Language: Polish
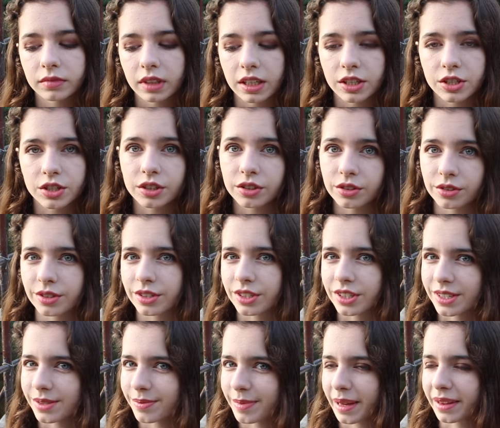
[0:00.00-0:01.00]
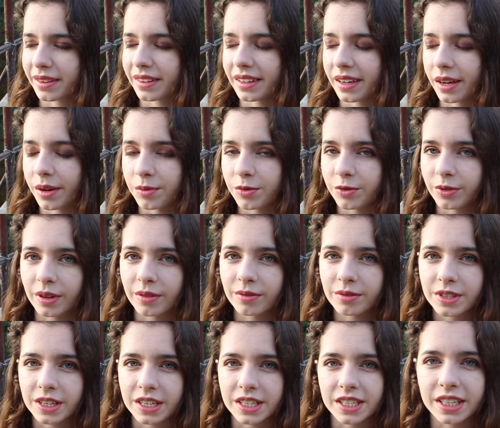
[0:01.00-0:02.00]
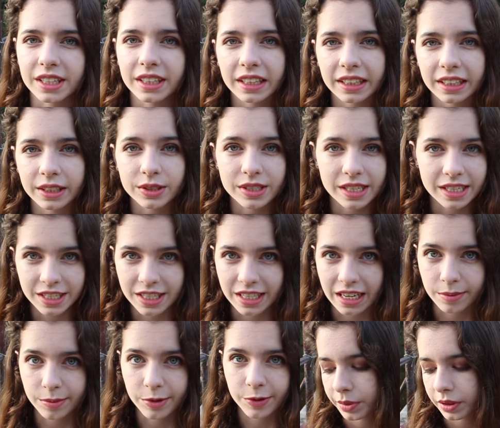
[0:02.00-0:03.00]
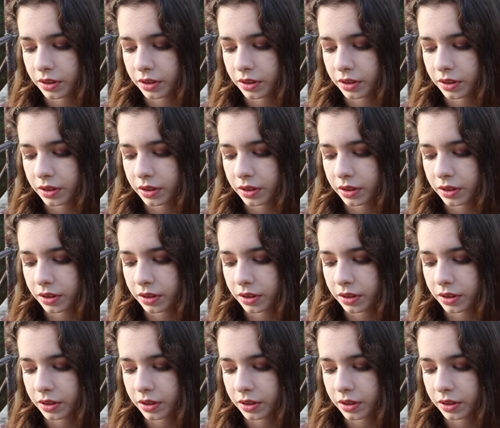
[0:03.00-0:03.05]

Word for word: każdy dotyczy zmian, tak jak mówiłam wcześniej, dlatego zaczynamy.